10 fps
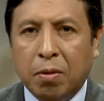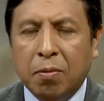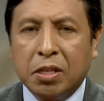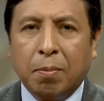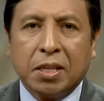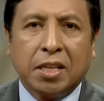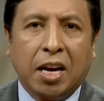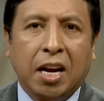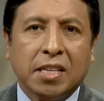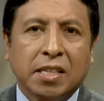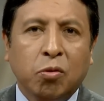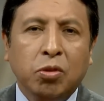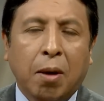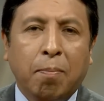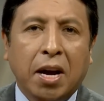Vamos a pasar a la
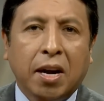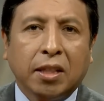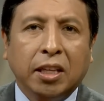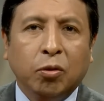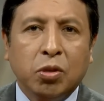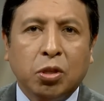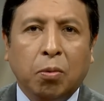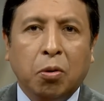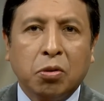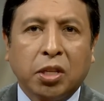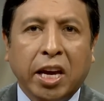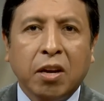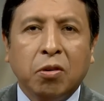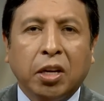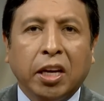segunda parte de nuestro
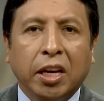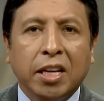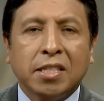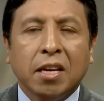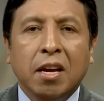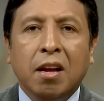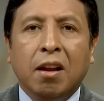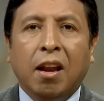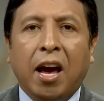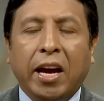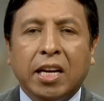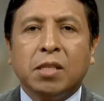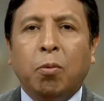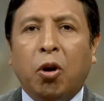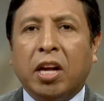bosquejo que es la
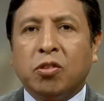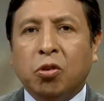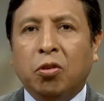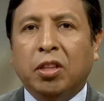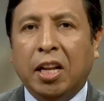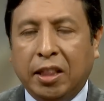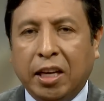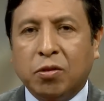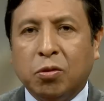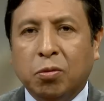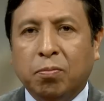exploración del texto.